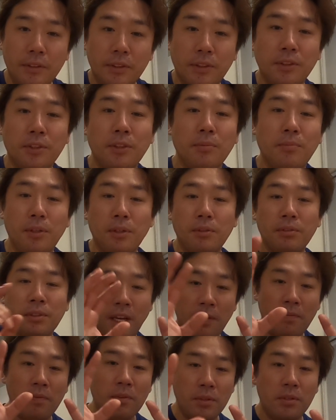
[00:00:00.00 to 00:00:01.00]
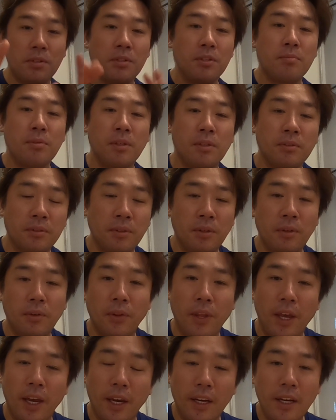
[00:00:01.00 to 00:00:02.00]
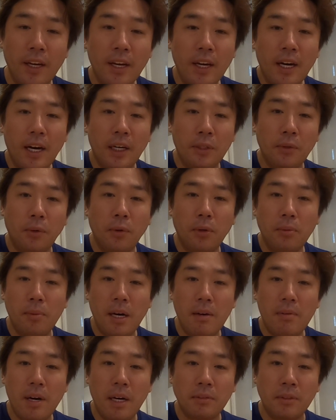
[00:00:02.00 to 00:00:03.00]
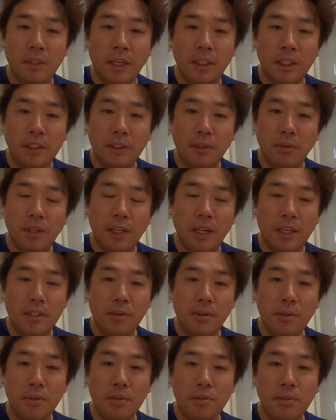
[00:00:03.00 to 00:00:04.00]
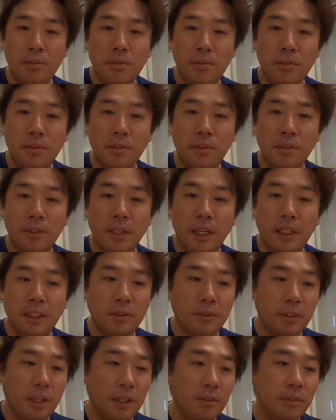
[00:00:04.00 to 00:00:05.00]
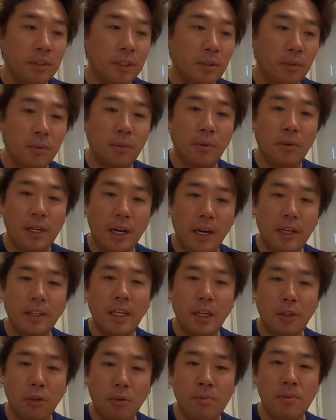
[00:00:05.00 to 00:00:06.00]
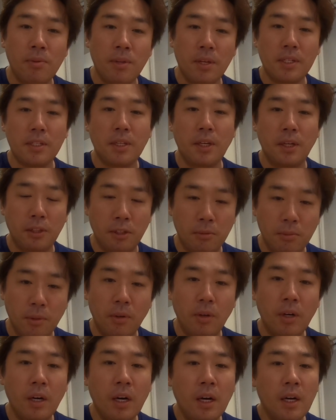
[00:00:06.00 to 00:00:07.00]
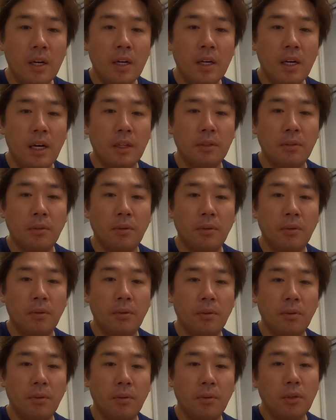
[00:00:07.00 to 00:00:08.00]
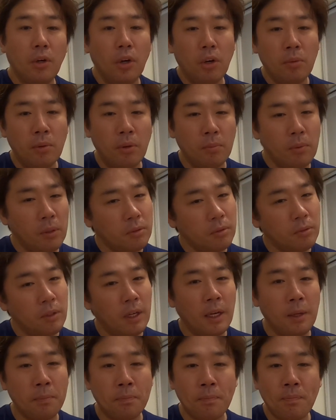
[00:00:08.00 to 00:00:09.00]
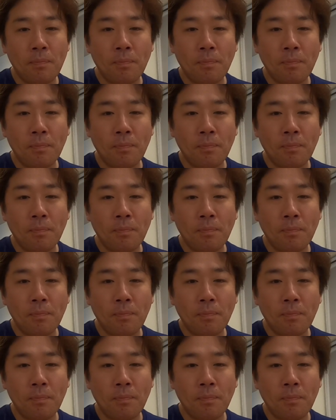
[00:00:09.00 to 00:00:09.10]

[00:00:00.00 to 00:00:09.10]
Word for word: 普通のブログね普通のブログの方であのオーバーワークの話とかそういう話とかいろんなことを書いたと思うんですけれども、あのどうも僕は